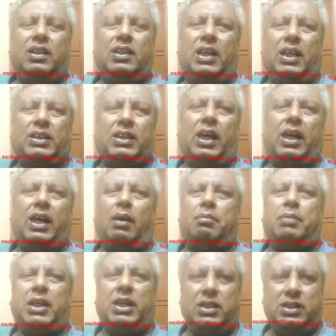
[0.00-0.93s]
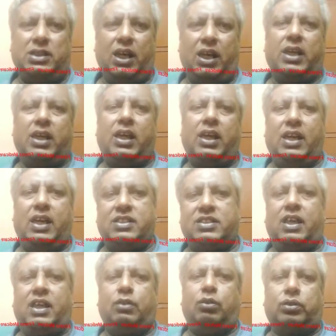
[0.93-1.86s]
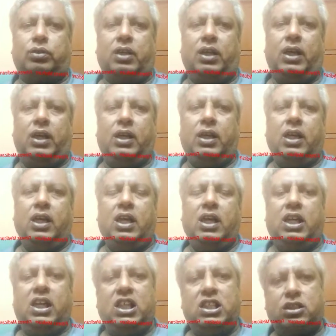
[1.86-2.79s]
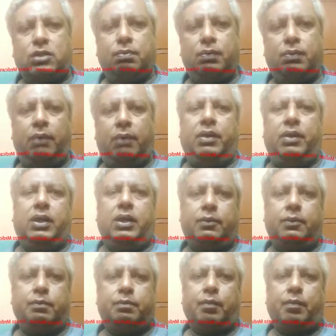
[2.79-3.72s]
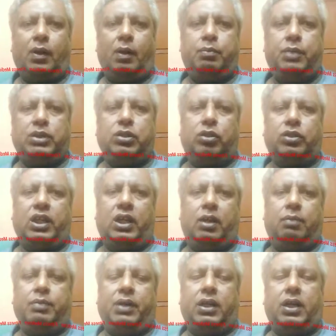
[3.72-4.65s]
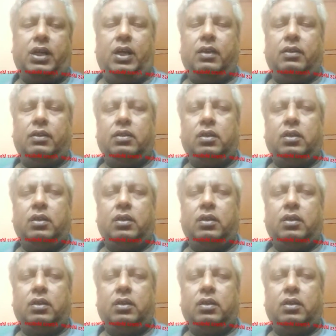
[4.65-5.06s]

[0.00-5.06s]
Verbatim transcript: लगता है हम गिर जाए ऐसा ही होता है इसमें भी फिजियोथेरापी का